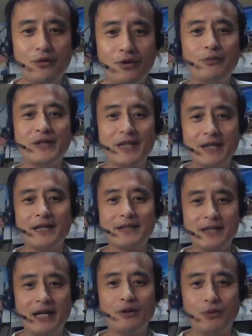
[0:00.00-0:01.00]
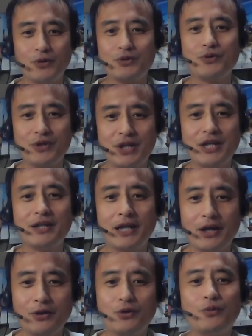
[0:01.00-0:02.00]
これもぜひですね、あの傍聴していき
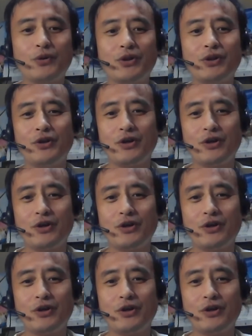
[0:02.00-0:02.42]
たいと思っ